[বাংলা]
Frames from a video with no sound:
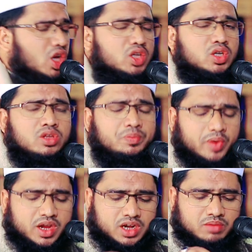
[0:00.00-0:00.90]
যত
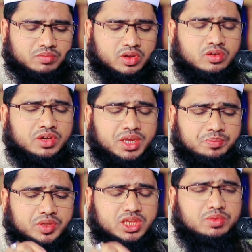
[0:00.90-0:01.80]
পায়গম্বরগণ এই
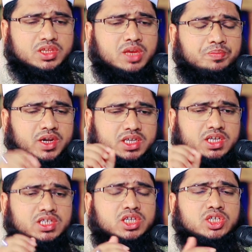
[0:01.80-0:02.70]
পৃথিবীতে
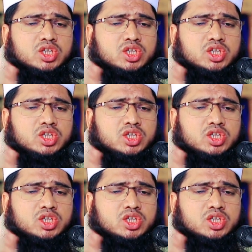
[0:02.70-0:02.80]
পাঠিয়েছেন